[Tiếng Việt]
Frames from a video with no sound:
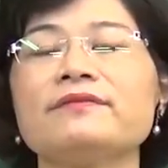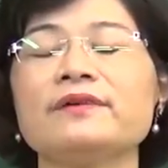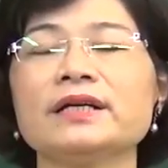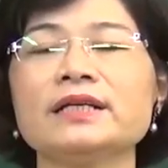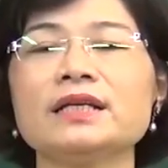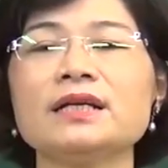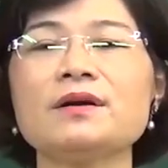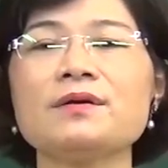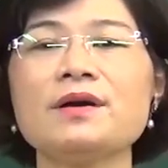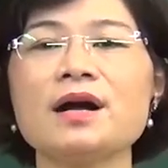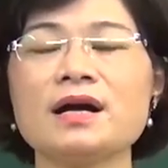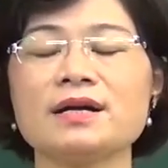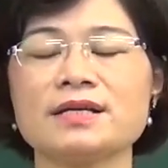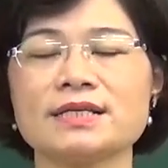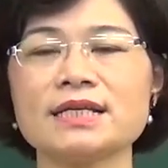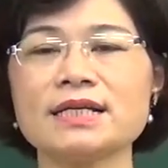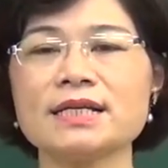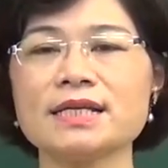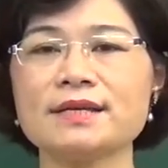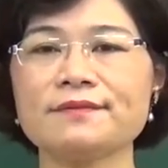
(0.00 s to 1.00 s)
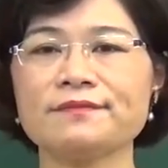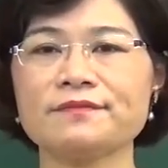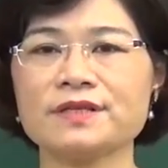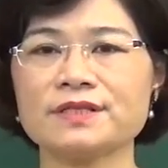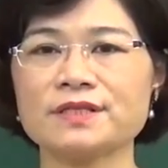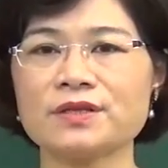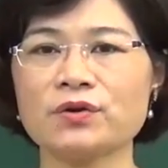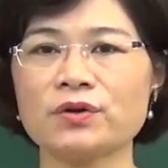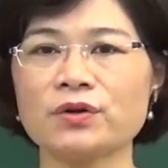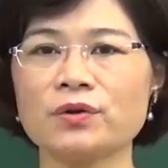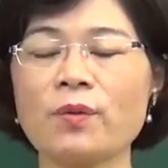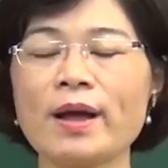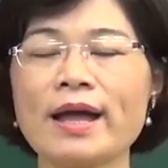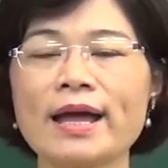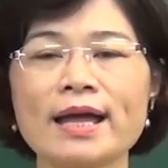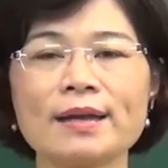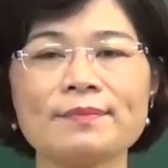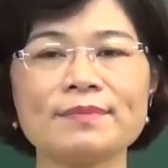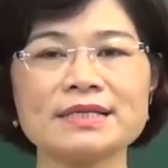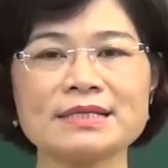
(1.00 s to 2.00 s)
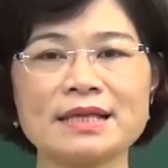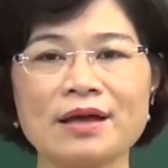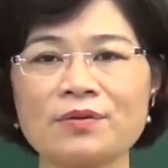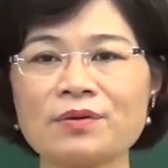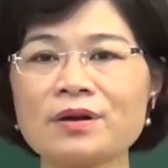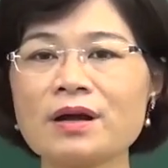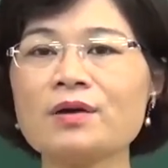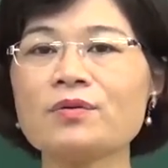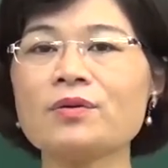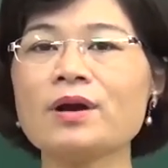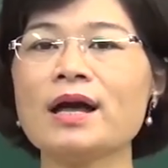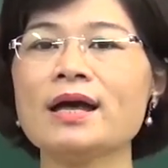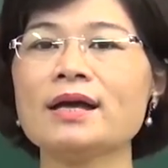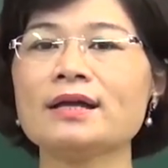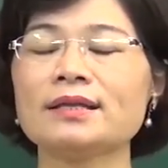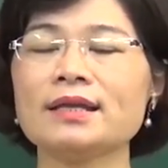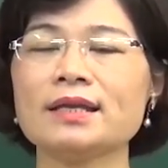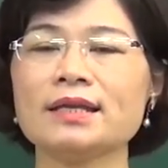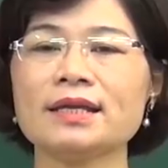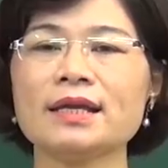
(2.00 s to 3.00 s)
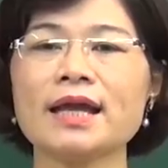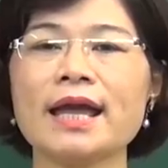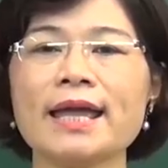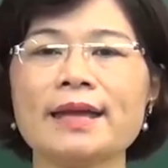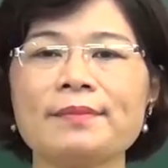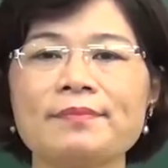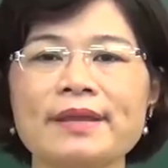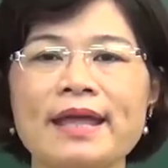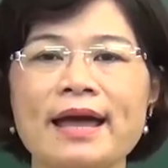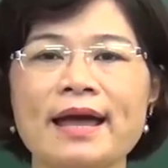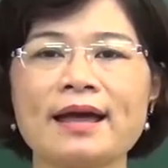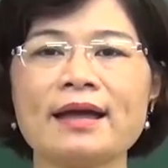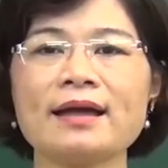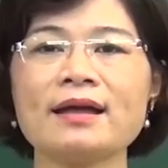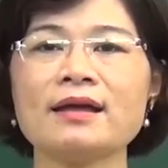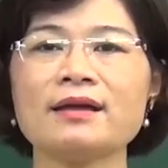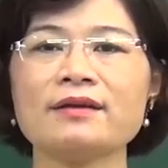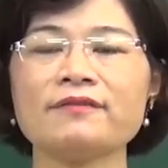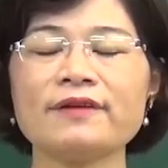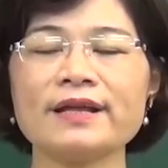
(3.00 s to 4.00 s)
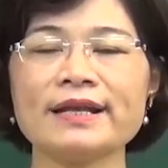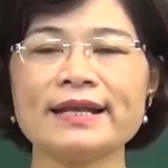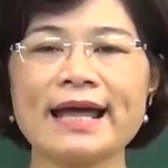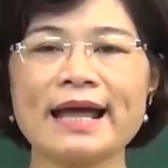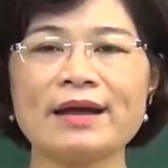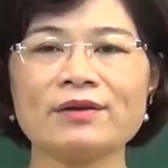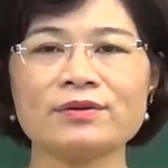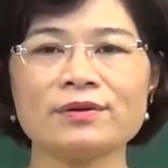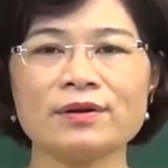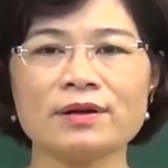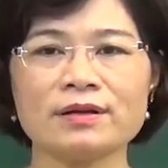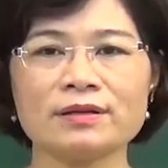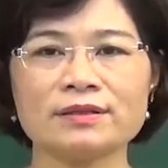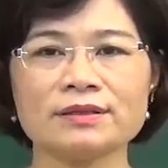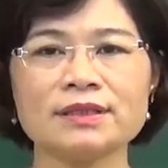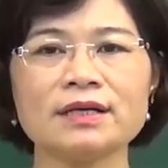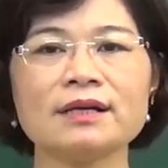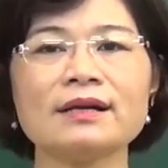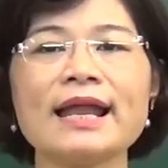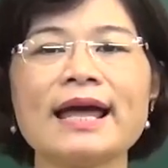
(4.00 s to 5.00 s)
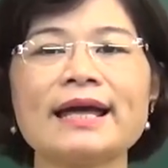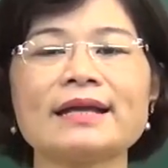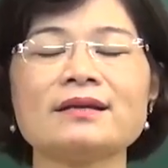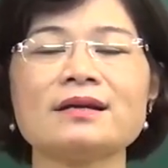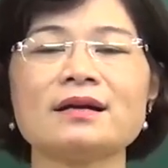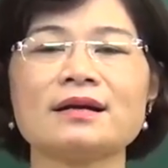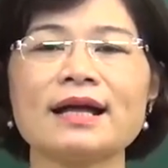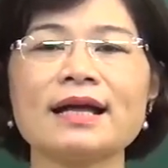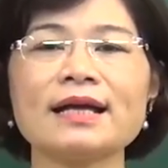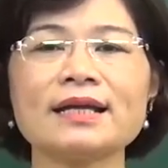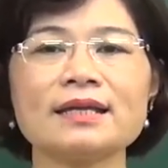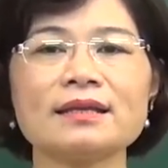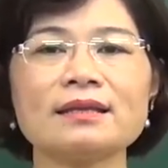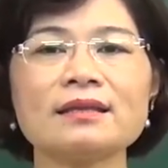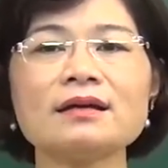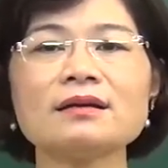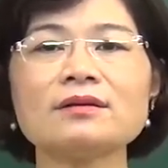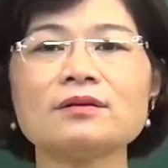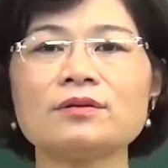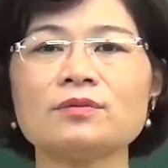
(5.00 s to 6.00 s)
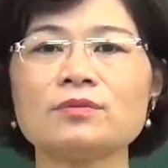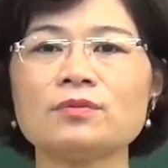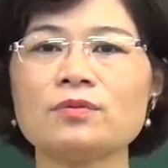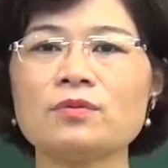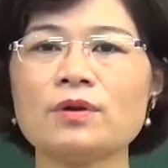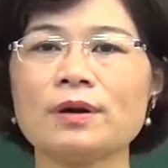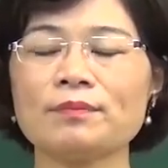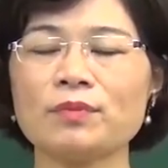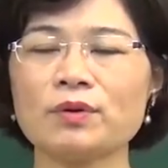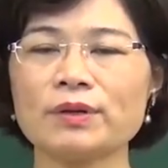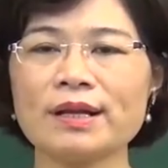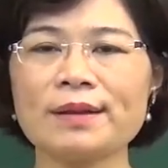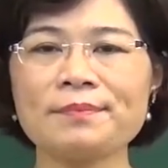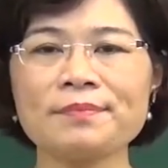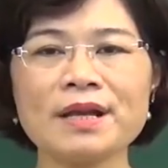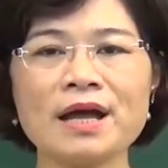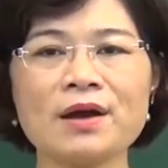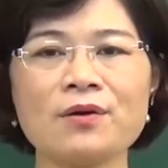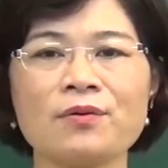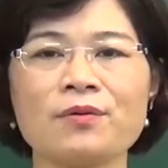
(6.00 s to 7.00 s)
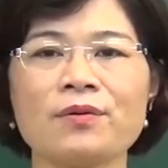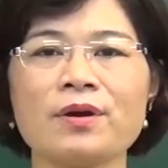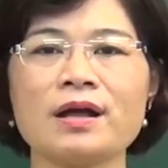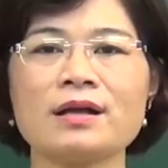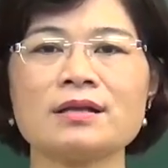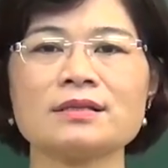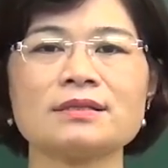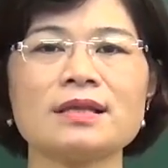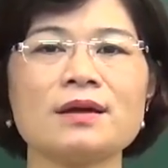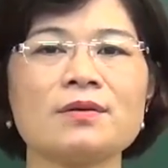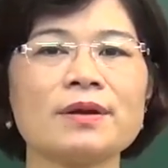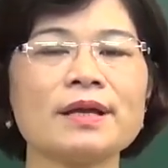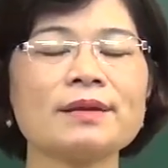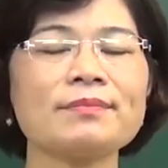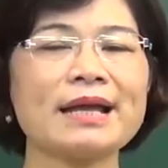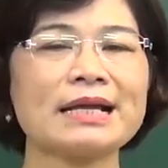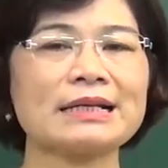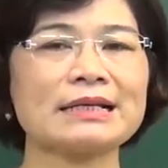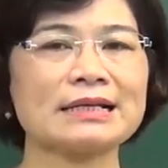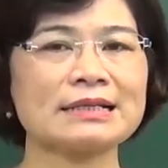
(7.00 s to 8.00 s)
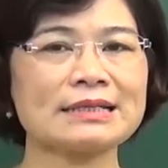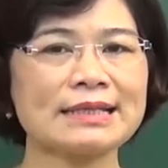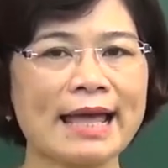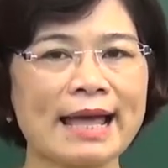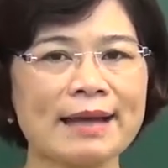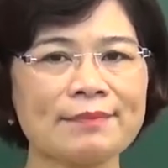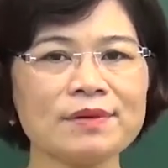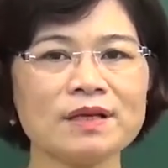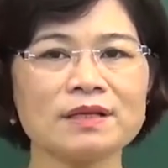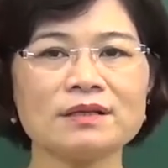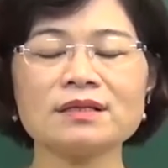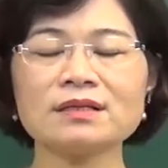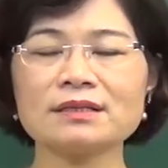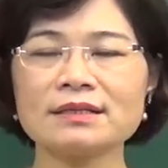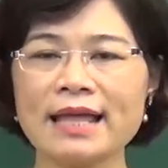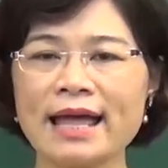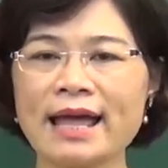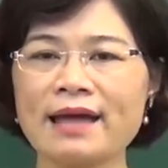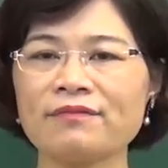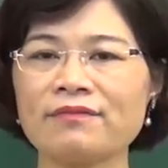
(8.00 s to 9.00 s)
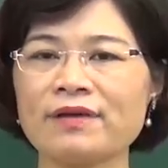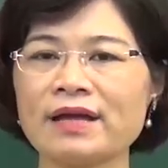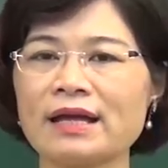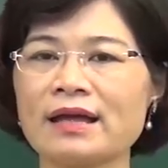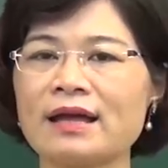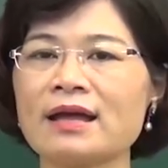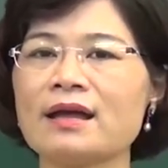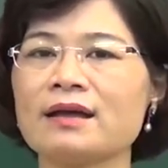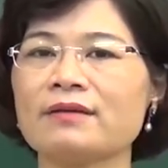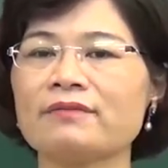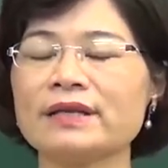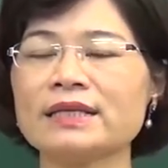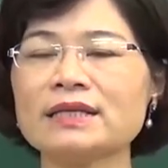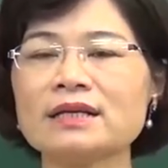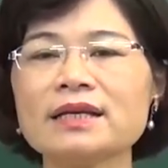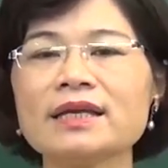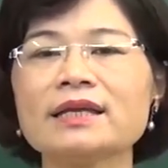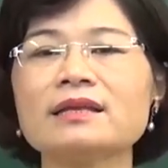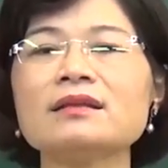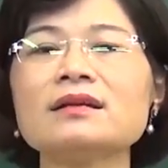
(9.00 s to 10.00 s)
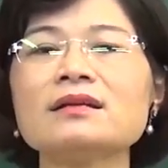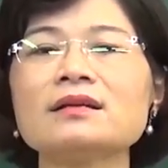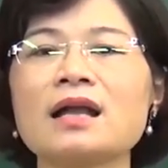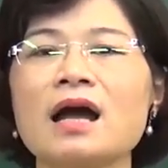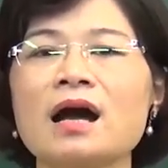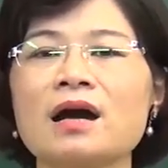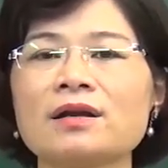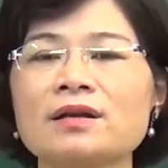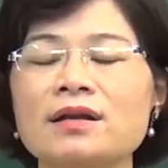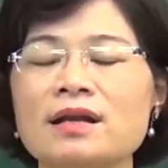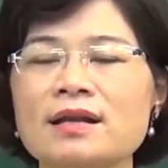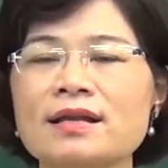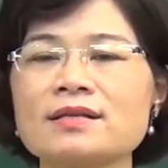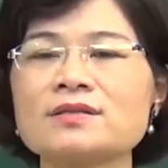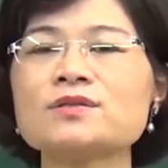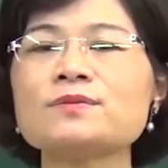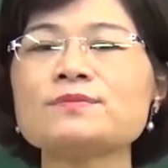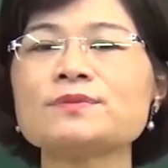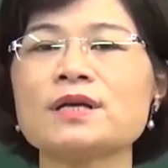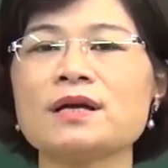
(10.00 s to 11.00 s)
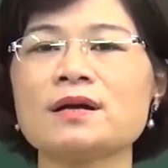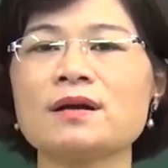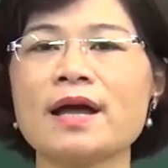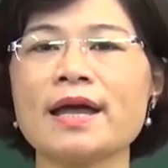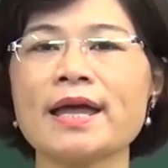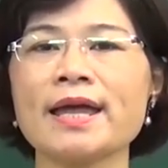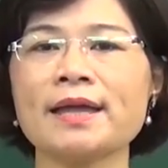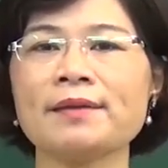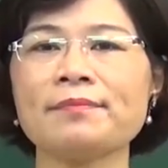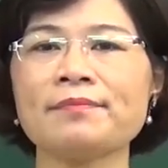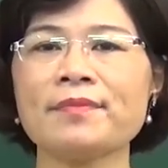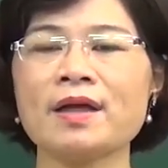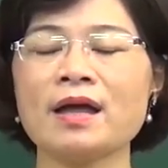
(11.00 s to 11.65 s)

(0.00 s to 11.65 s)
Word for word: với những câu hỏi trắc nghiệm vừa rồi qua 26 câu thì các em đã phần nào nhớ lại được các kiến thức của một năm đầu sau cách mạng tháng 8 ở nước ta và và những kiến thức đó nó đã giúp cho các em